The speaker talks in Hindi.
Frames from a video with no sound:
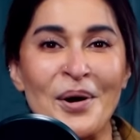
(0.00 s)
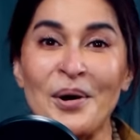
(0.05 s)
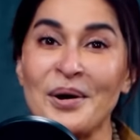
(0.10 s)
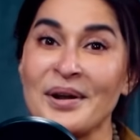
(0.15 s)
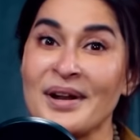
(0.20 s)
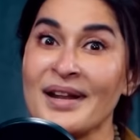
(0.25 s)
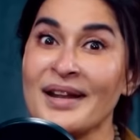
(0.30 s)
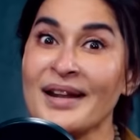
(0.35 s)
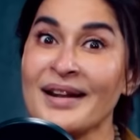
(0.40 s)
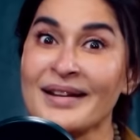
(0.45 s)

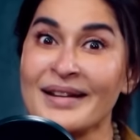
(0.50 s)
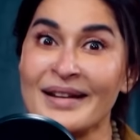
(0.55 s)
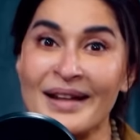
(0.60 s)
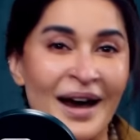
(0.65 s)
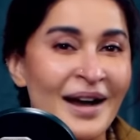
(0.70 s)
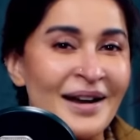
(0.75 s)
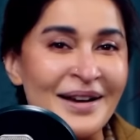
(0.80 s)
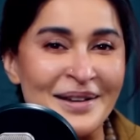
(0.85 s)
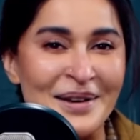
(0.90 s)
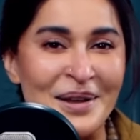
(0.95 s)
और अल्लाह
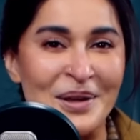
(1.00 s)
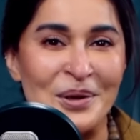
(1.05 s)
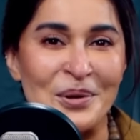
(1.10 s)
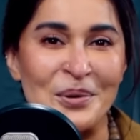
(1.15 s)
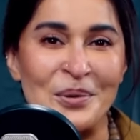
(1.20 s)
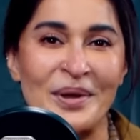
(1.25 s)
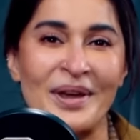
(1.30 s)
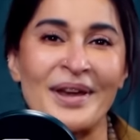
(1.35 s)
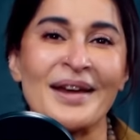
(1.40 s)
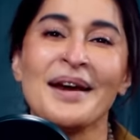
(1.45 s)
ना करे के
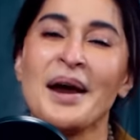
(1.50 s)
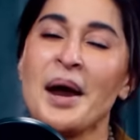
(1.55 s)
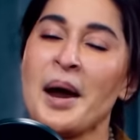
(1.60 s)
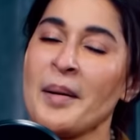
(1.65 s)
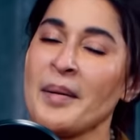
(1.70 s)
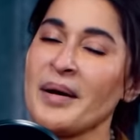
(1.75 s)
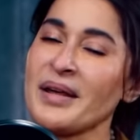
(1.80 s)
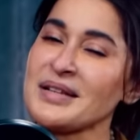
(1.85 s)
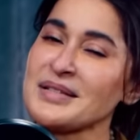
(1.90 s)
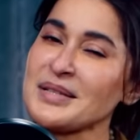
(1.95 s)
रुकें
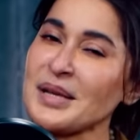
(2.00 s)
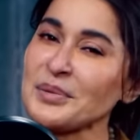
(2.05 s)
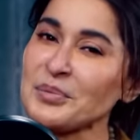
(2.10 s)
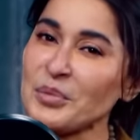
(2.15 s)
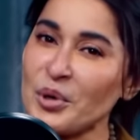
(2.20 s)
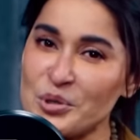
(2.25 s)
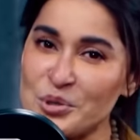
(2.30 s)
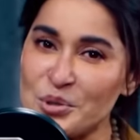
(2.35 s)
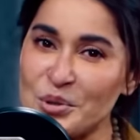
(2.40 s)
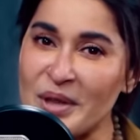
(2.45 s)
हमारे
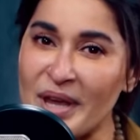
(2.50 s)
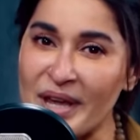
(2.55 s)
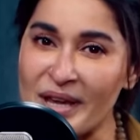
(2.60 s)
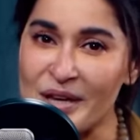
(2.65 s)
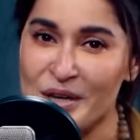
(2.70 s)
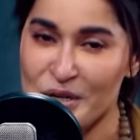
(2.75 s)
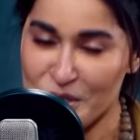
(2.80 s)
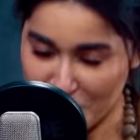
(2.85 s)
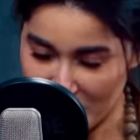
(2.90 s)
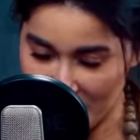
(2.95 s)
साथ मौजूद हैं
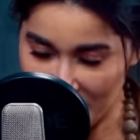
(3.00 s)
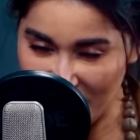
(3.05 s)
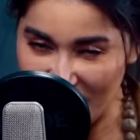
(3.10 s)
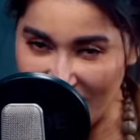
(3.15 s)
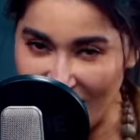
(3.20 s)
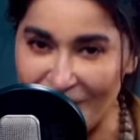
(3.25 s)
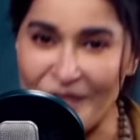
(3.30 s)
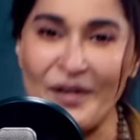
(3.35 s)
शर्मिला